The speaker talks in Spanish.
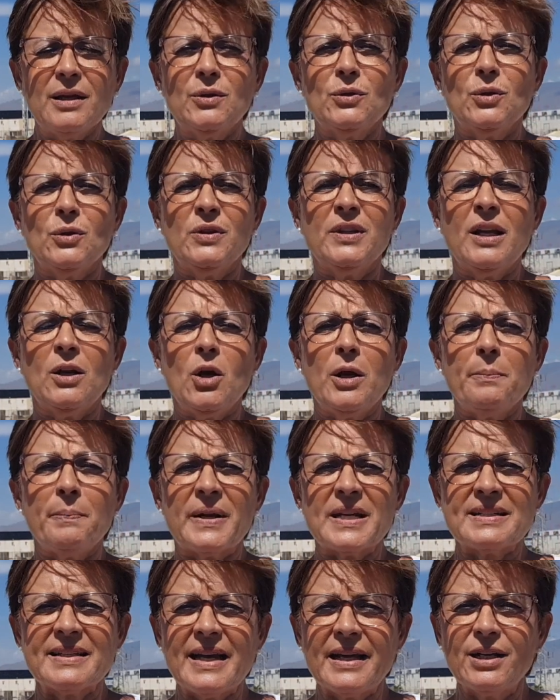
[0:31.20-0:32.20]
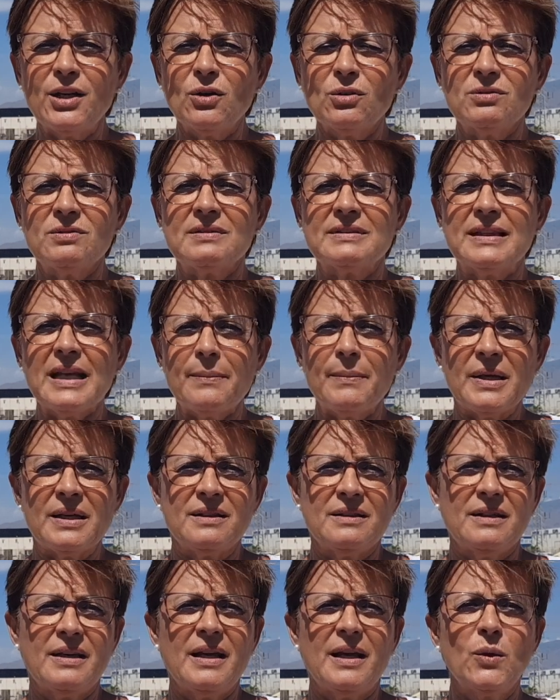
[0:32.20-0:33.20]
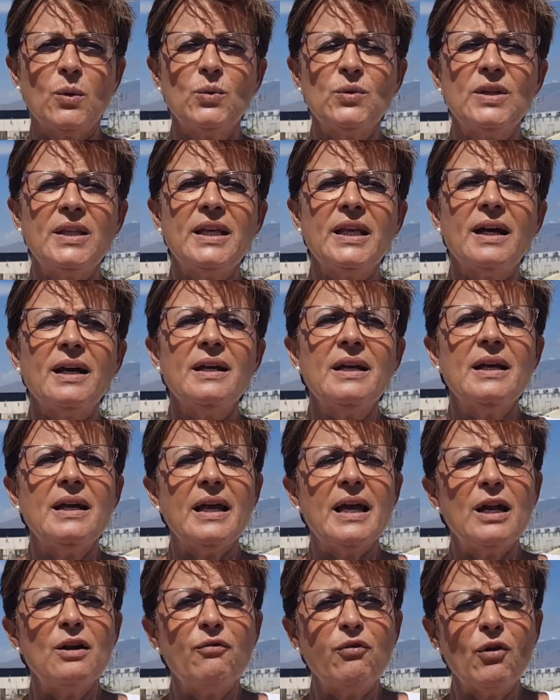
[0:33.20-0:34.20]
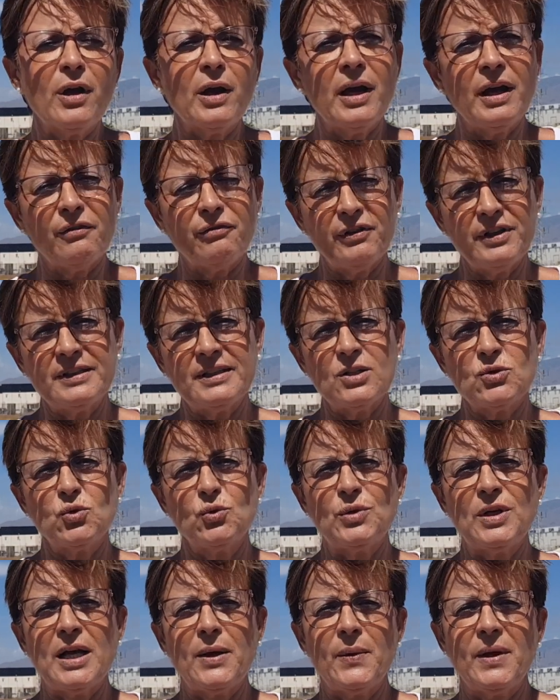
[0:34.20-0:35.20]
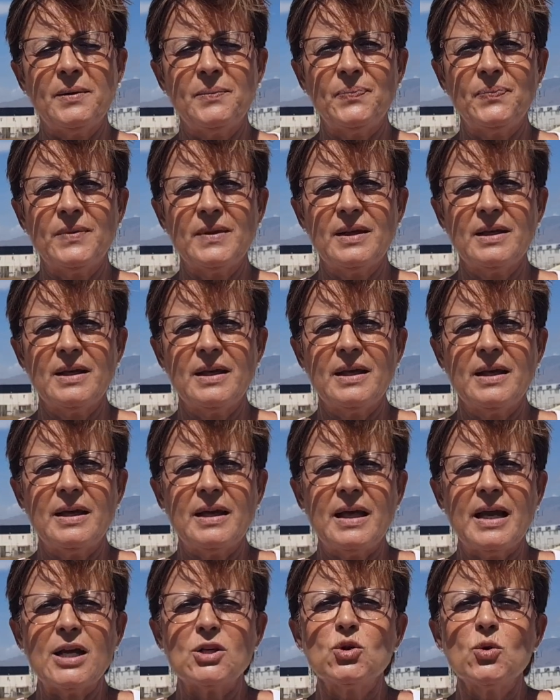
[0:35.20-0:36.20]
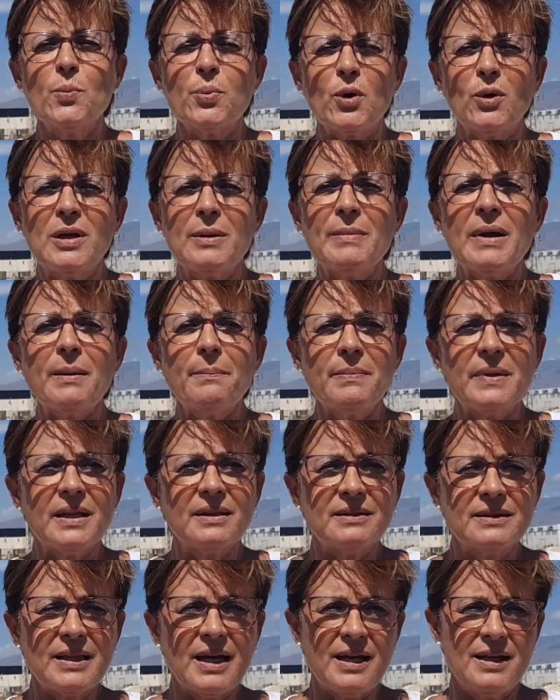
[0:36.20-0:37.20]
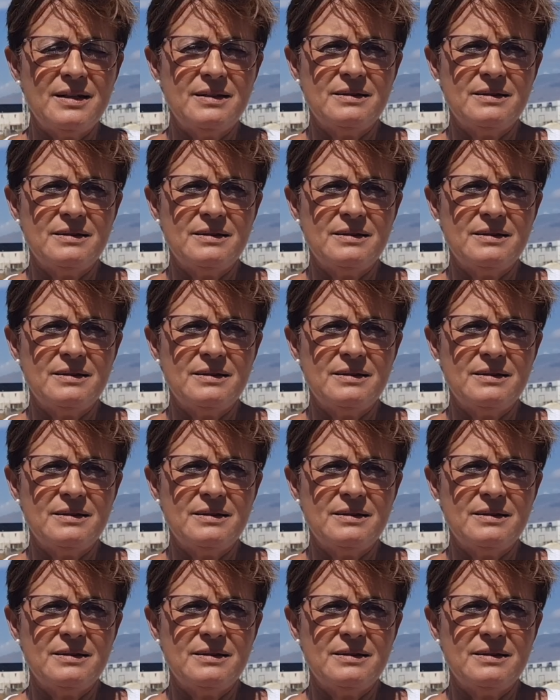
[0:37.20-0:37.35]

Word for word: donde los empresarios temen que algún día el fuego afecte sus naves. Es un problema ambiental,